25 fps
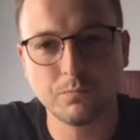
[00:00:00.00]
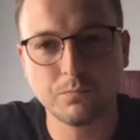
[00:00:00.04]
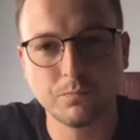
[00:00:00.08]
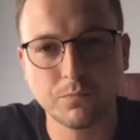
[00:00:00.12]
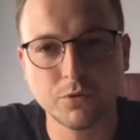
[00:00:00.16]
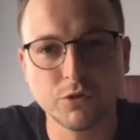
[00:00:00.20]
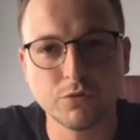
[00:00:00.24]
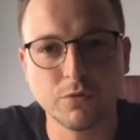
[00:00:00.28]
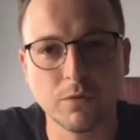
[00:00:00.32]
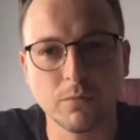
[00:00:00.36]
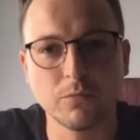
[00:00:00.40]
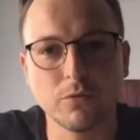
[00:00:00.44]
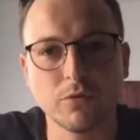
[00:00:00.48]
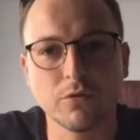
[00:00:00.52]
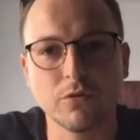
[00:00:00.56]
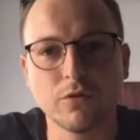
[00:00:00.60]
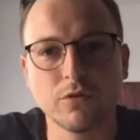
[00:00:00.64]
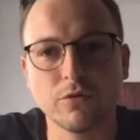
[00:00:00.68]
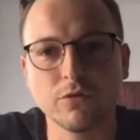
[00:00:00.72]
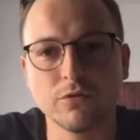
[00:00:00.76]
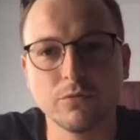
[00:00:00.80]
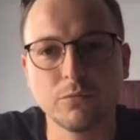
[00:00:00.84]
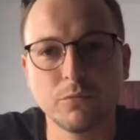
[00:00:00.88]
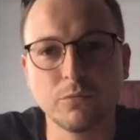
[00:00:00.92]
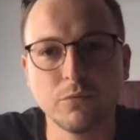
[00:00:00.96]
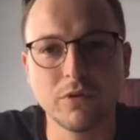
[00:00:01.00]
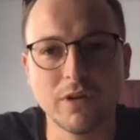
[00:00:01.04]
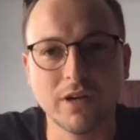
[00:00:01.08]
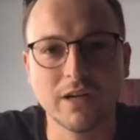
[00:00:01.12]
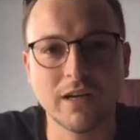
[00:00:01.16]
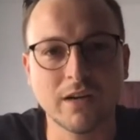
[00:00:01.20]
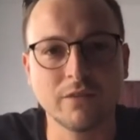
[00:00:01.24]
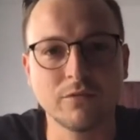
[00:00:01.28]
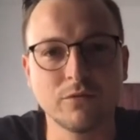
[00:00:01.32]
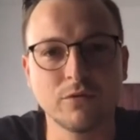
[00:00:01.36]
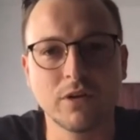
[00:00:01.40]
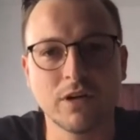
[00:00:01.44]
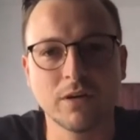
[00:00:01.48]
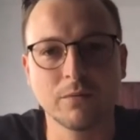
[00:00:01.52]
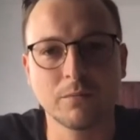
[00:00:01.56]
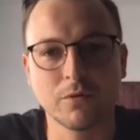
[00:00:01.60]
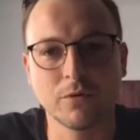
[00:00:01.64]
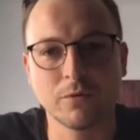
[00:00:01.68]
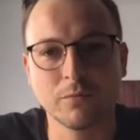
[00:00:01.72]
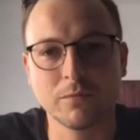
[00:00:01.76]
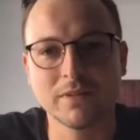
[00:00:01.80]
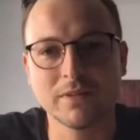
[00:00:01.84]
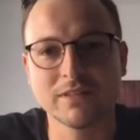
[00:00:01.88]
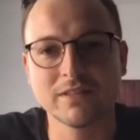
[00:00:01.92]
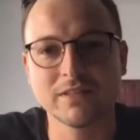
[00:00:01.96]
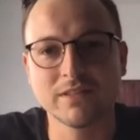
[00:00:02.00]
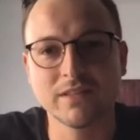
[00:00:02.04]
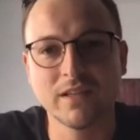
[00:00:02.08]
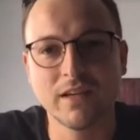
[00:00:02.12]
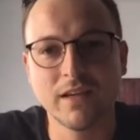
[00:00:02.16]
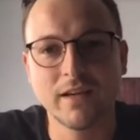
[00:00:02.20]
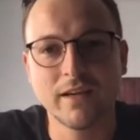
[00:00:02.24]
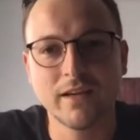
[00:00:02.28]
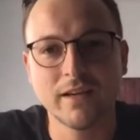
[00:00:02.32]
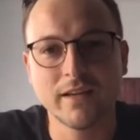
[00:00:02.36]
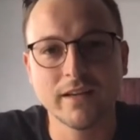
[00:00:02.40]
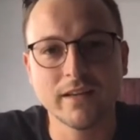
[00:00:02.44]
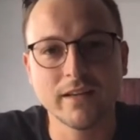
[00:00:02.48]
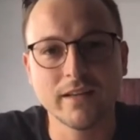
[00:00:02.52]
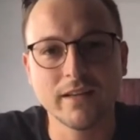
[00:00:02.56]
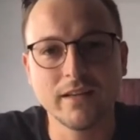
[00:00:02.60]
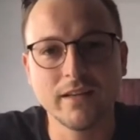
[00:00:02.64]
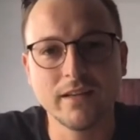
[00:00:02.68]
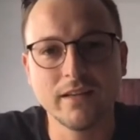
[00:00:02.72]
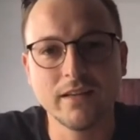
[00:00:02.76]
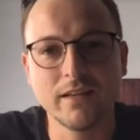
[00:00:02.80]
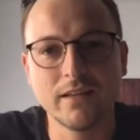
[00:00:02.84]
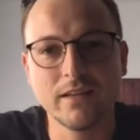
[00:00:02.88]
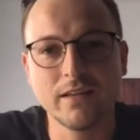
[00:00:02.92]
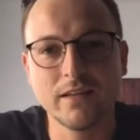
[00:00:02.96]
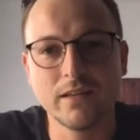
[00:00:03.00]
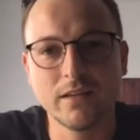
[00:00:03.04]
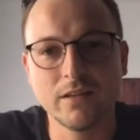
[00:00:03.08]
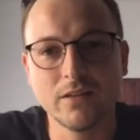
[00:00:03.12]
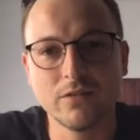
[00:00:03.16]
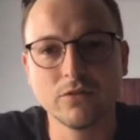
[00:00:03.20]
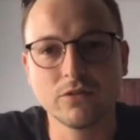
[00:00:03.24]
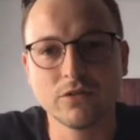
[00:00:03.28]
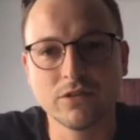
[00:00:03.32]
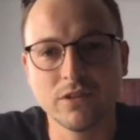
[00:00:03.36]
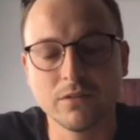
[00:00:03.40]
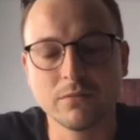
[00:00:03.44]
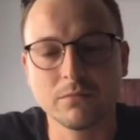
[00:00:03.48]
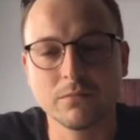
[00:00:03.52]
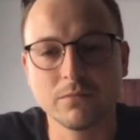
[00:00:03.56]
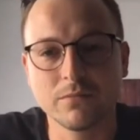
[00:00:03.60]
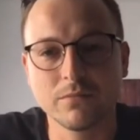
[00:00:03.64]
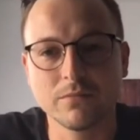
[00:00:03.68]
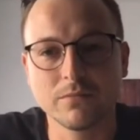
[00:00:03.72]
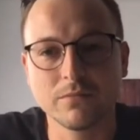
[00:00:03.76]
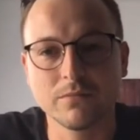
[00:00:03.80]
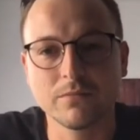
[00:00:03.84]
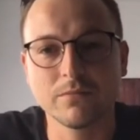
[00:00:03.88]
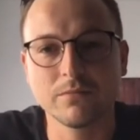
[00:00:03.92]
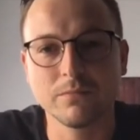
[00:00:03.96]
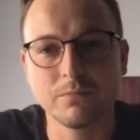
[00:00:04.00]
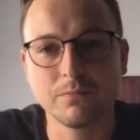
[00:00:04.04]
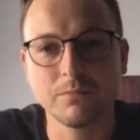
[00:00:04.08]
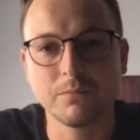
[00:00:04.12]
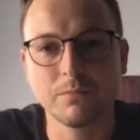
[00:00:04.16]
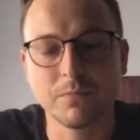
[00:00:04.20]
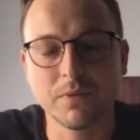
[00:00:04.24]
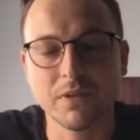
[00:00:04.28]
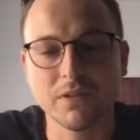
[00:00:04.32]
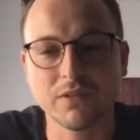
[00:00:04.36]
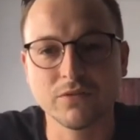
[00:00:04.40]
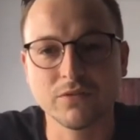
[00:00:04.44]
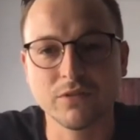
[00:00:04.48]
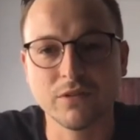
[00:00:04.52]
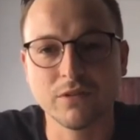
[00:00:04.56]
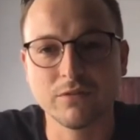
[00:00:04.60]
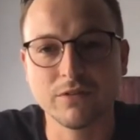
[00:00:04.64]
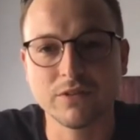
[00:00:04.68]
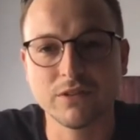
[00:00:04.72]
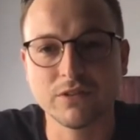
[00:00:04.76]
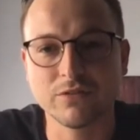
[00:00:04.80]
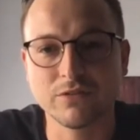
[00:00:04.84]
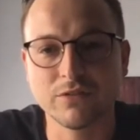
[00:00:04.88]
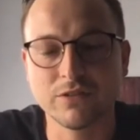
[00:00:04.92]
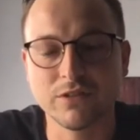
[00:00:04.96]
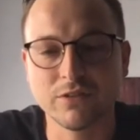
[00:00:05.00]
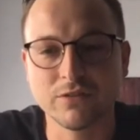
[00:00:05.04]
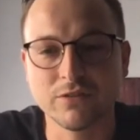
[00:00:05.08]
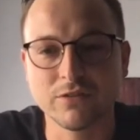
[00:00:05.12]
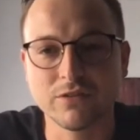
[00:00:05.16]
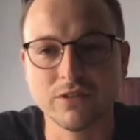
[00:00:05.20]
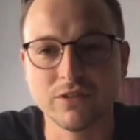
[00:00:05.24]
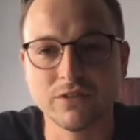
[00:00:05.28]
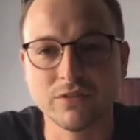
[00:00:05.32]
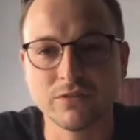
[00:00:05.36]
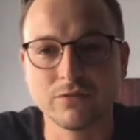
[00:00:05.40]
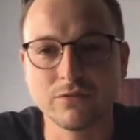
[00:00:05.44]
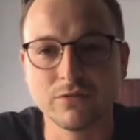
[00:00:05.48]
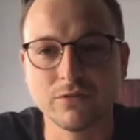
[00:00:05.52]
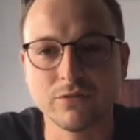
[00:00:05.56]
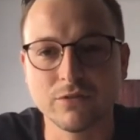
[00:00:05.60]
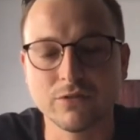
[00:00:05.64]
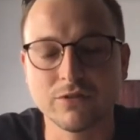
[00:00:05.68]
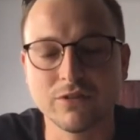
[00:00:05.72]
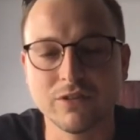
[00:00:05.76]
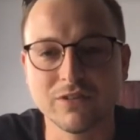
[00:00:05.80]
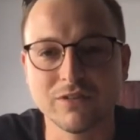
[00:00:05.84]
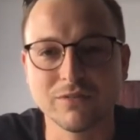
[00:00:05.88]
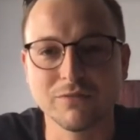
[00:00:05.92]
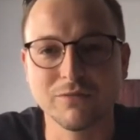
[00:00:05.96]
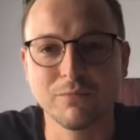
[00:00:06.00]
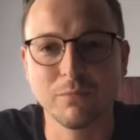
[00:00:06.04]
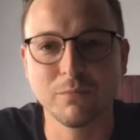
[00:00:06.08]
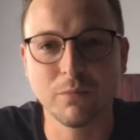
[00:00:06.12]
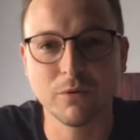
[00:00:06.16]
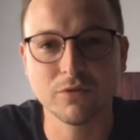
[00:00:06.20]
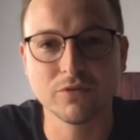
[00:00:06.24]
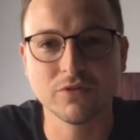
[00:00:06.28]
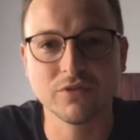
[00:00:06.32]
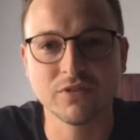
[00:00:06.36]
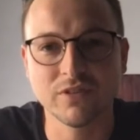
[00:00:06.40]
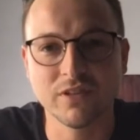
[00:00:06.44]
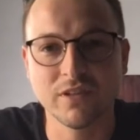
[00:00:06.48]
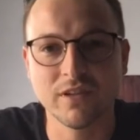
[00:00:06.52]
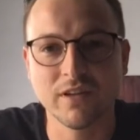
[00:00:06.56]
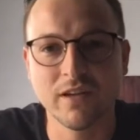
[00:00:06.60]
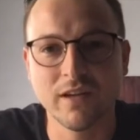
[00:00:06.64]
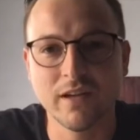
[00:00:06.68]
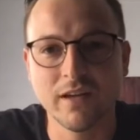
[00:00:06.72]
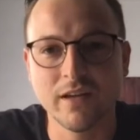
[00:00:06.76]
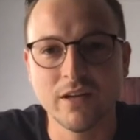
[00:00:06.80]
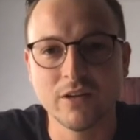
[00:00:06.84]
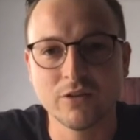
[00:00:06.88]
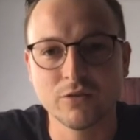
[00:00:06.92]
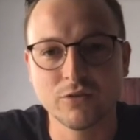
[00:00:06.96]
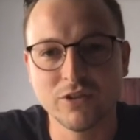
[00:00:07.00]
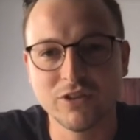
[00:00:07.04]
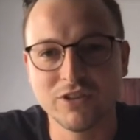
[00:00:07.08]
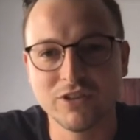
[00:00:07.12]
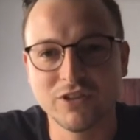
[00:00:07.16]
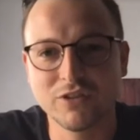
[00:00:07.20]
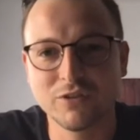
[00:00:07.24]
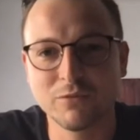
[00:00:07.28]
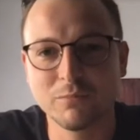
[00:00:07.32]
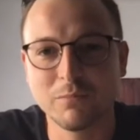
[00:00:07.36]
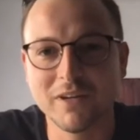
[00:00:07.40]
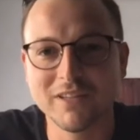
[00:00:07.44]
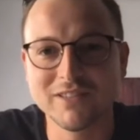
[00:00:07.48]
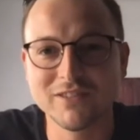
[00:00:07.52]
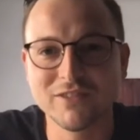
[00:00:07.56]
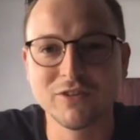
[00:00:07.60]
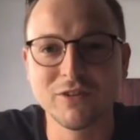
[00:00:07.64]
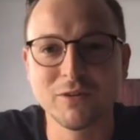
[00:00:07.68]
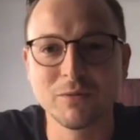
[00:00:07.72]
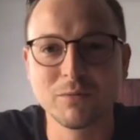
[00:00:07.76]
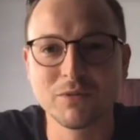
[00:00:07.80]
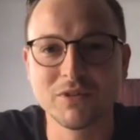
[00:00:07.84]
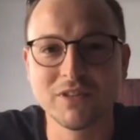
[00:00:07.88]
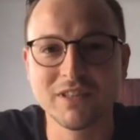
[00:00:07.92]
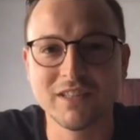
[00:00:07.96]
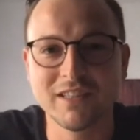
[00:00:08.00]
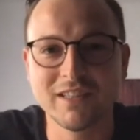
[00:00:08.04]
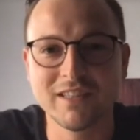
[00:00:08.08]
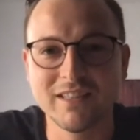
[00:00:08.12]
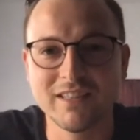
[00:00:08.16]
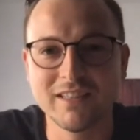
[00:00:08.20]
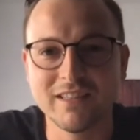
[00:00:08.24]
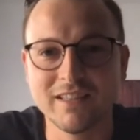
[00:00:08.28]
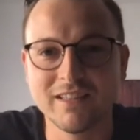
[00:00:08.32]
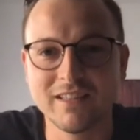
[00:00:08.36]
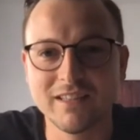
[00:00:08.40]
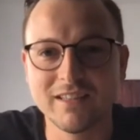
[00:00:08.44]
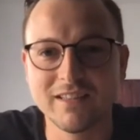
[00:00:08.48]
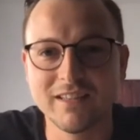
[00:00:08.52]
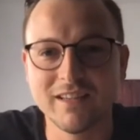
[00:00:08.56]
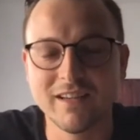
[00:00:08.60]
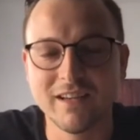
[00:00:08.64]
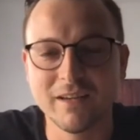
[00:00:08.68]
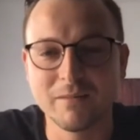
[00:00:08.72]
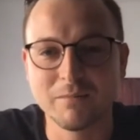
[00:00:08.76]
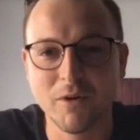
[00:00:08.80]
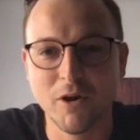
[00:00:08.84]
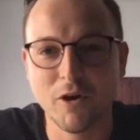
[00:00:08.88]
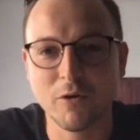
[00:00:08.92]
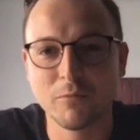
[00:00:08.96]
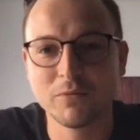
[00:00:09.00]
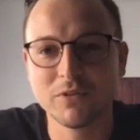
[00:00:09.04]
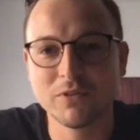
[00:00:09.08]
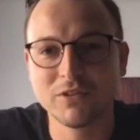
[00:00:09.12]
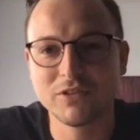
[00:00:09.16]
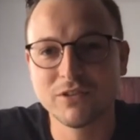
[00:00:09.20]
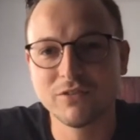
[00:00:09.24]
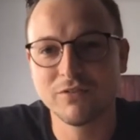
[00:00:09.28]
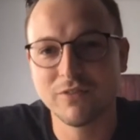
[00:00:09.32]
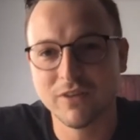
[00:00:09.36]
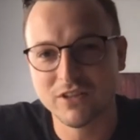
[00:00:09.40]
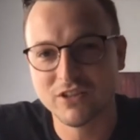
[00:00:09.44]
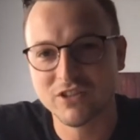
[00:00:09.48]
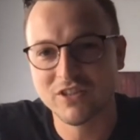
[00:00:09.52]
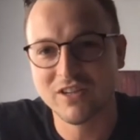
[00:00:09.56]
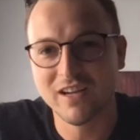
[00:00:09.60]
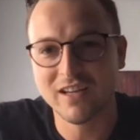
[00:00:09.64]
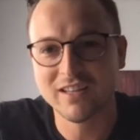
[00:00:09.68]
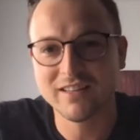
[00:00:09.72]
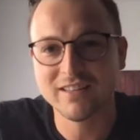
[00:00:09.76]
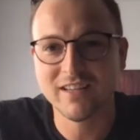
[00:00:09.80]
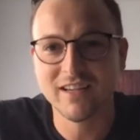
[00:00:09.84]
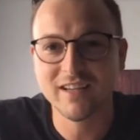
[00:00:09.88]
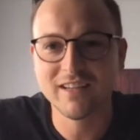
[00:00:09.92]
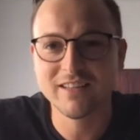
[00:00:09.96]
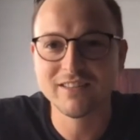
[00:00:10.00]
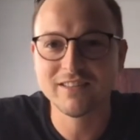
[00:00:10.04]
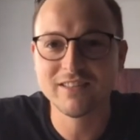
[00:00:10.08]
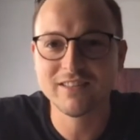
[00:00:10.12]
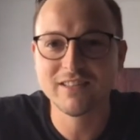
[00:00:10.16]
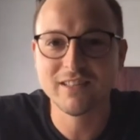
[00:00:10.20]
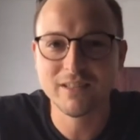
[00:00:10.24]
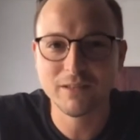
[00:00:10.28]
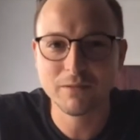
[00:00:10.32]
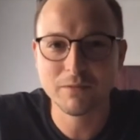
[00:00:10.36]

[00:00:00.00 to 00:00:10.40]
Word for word: przyszłem do, do biura KWK Promes i już tam pracuję właśnie od tego czasu, odkąd jestem w Polsce. Czuję się tu bardzo dobrze i miało być 2-3 lata, ale